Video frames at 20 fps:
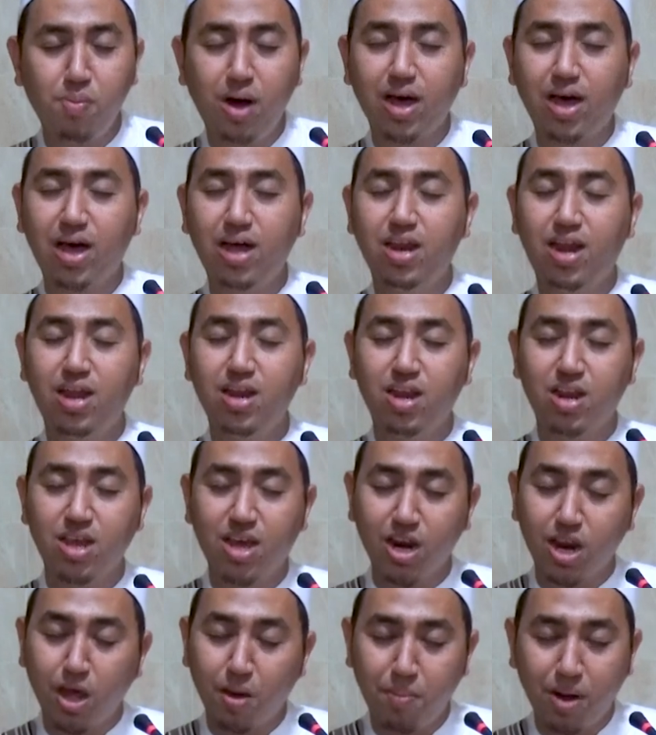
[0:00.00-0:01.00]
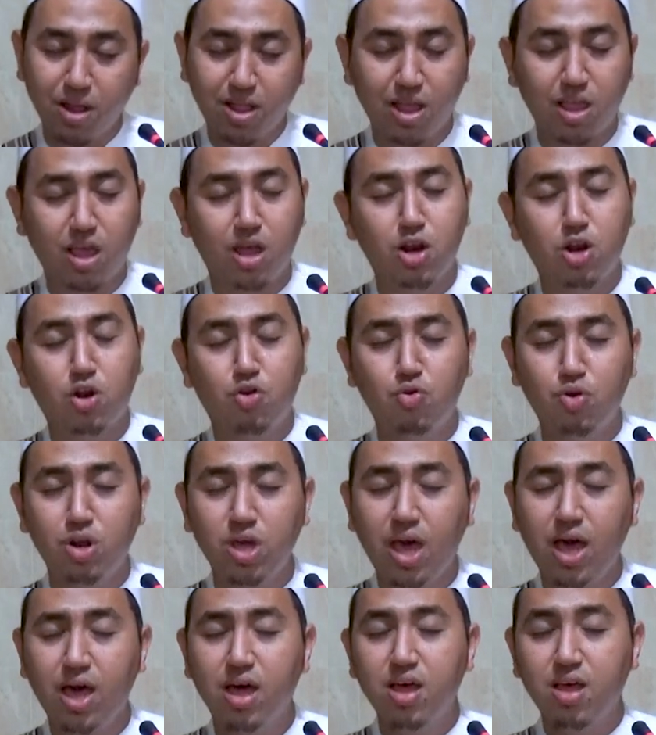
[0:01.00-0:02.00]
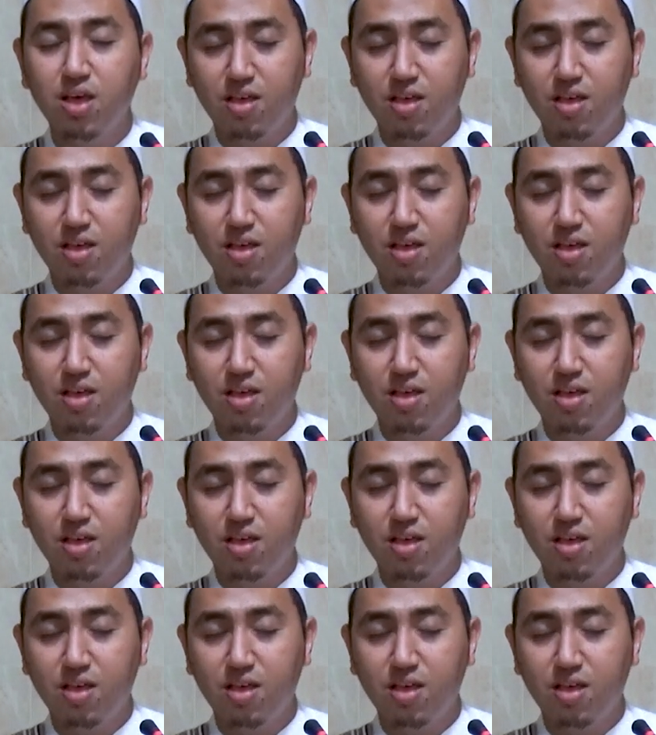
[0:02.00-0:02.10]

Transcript: makanan dan kenikmatan yang di dunia